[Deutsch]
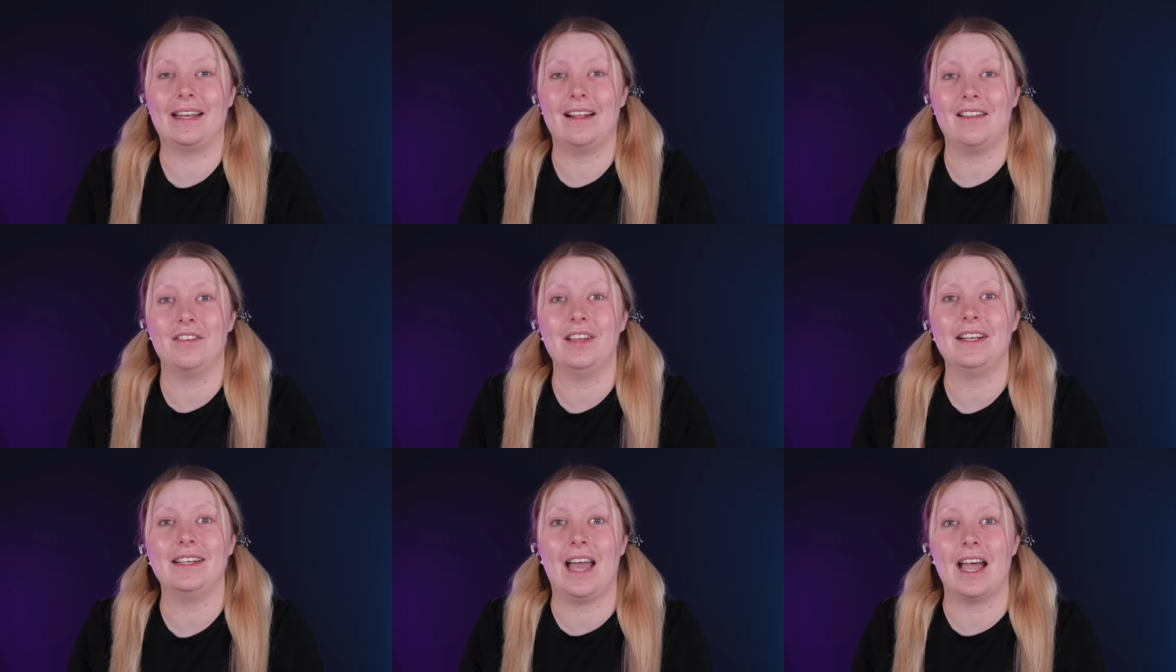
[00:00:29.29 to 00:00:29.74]

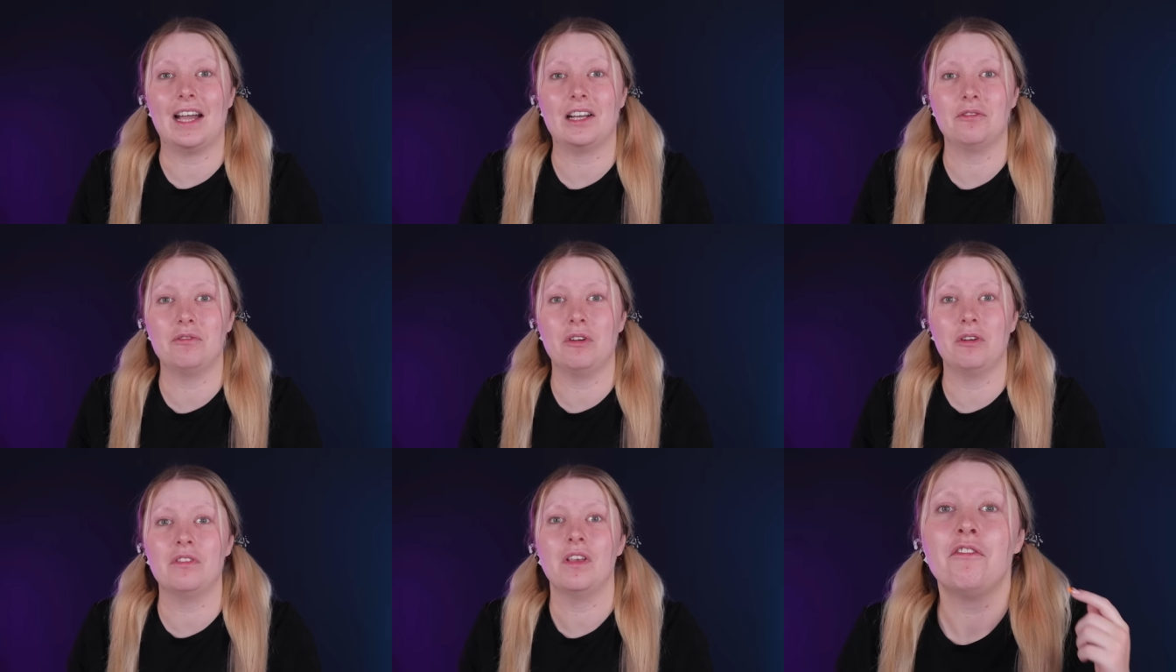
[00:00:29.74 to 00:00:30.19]
Deswegen
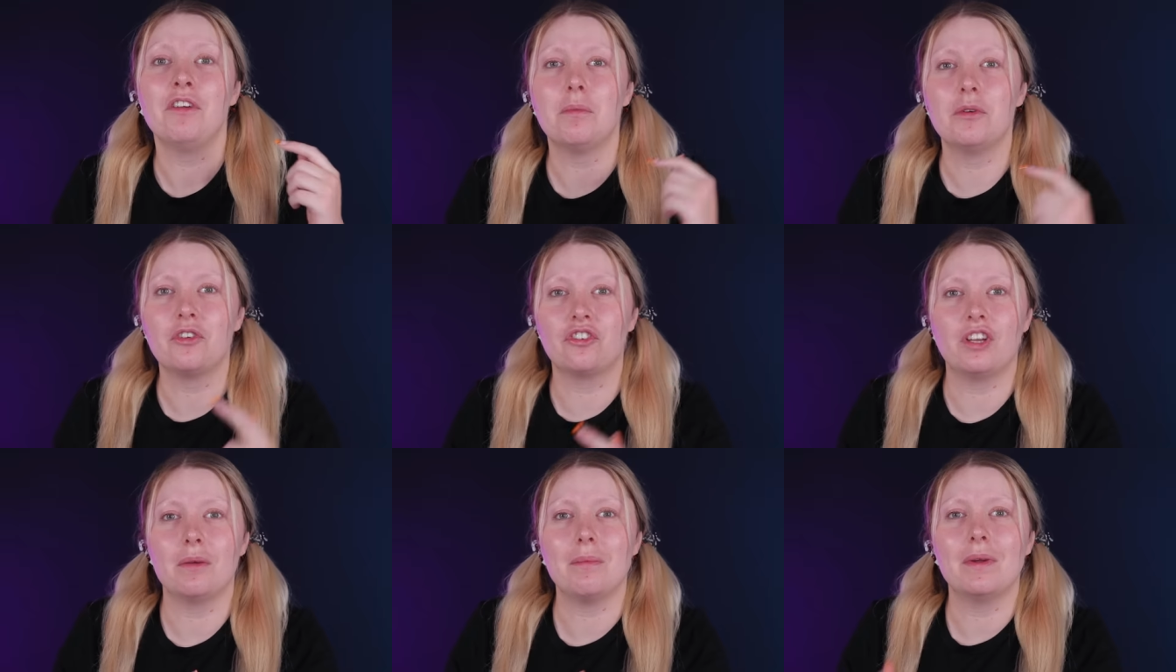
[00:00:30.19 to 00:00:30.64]
dachten wir uns, wir
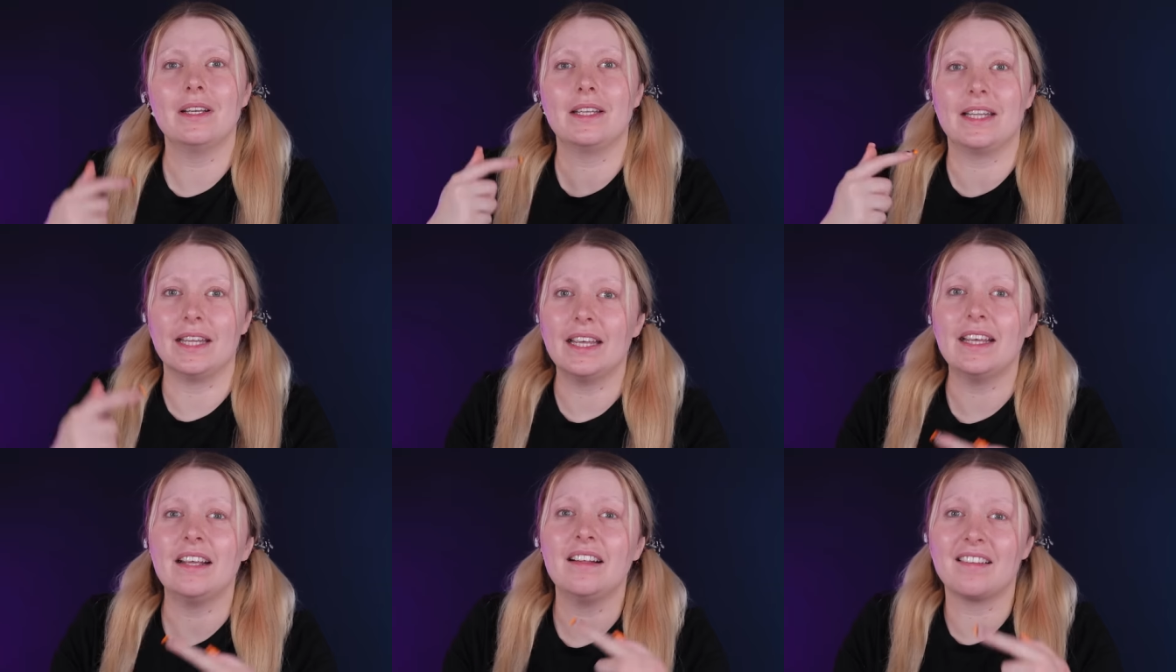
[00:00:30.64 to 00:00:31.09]
bestimmen
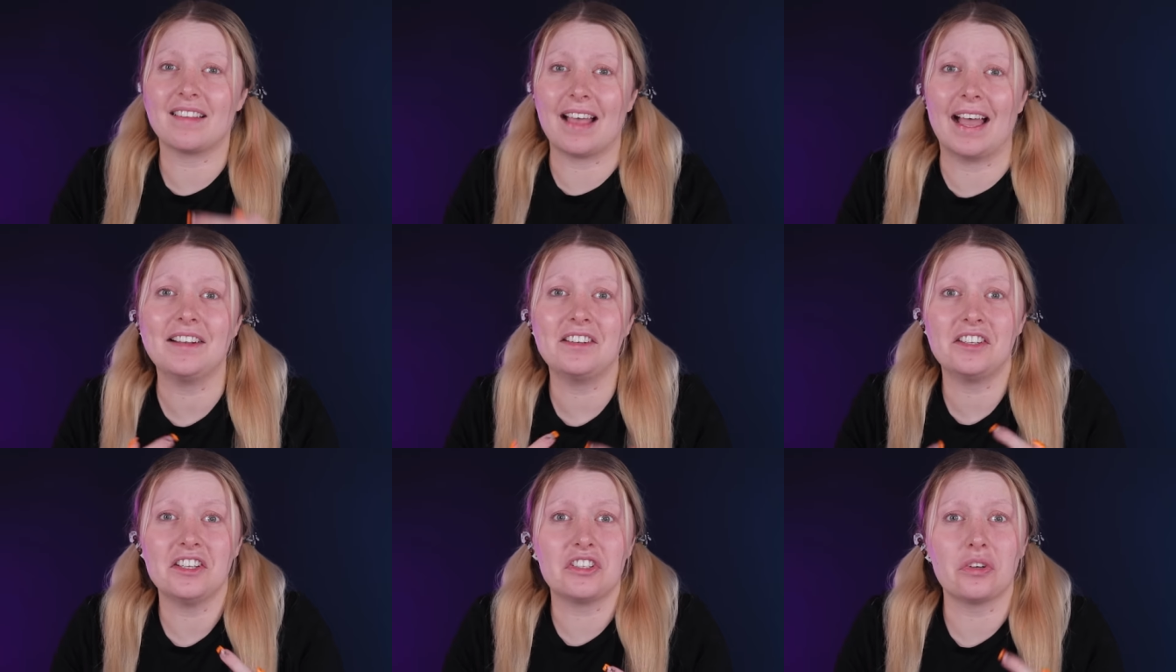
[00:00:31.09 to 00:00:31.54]

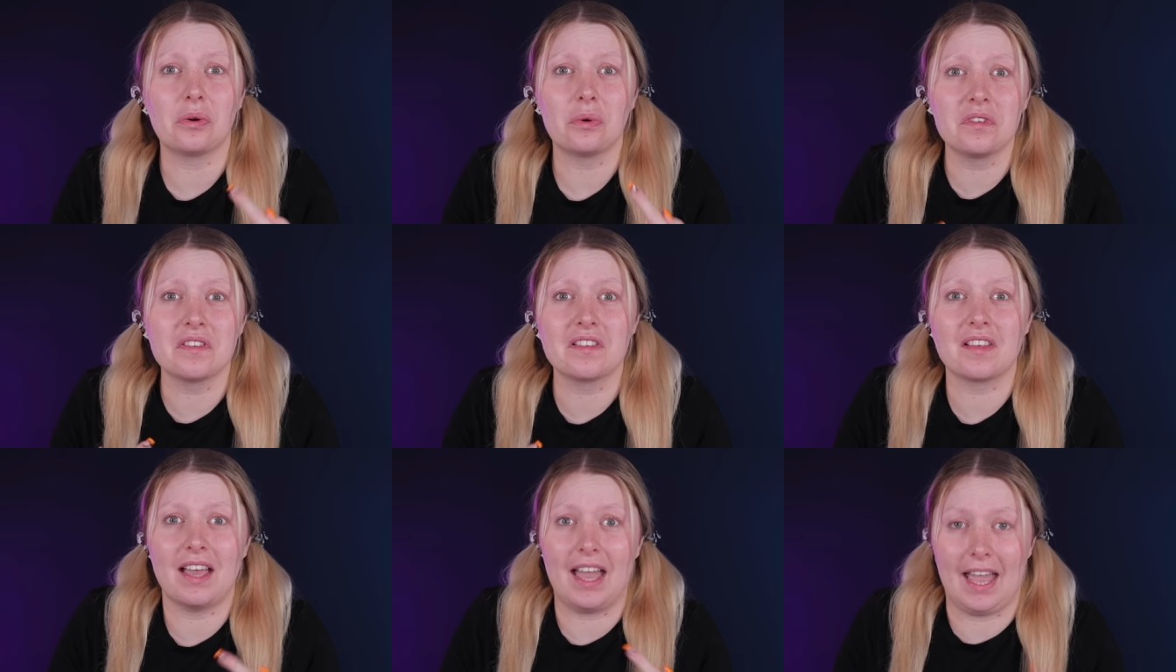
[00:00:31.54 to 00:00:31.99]
gegenseitig
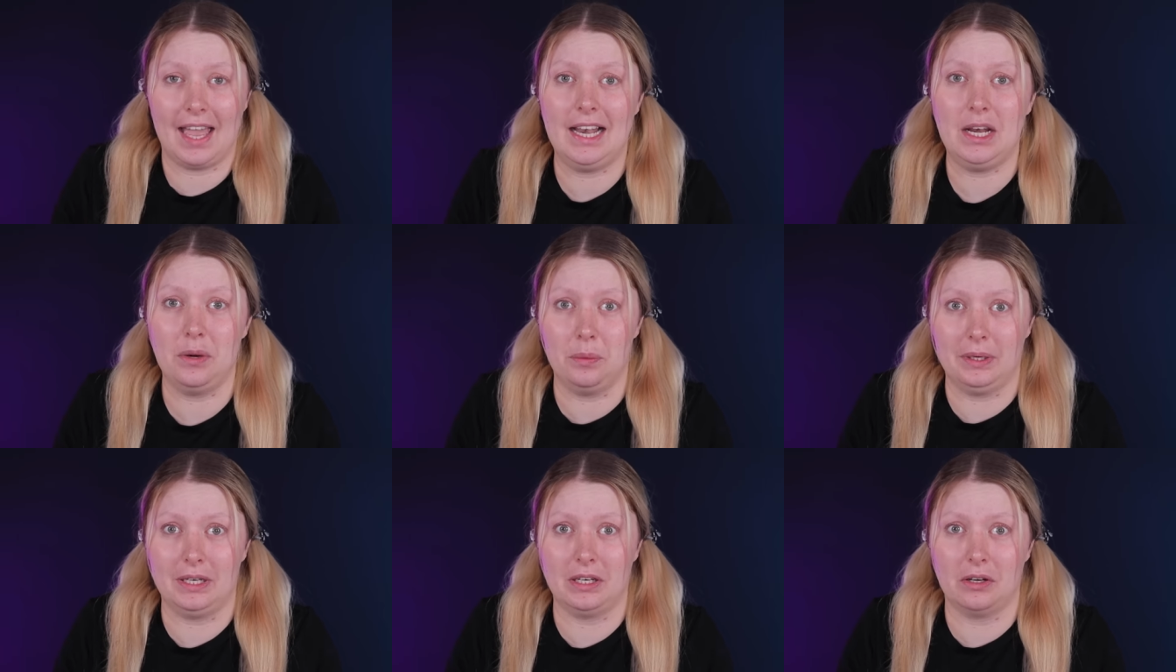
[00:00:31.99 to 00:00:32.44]
unsere
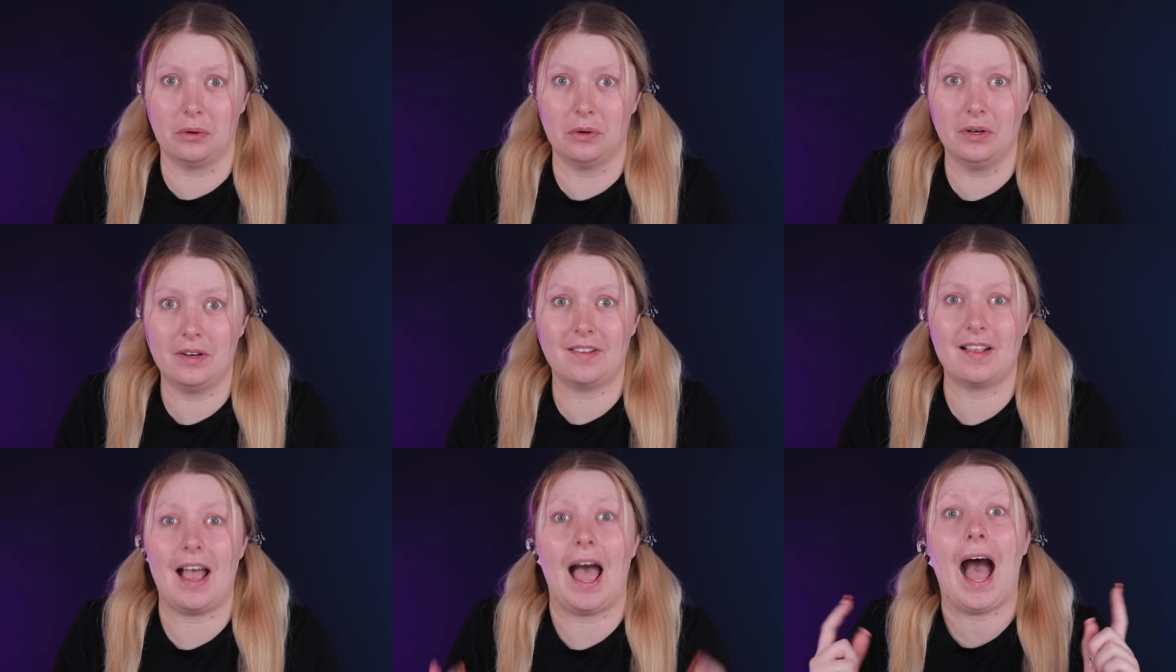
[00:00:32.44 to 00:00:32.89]
Halloween-Looks,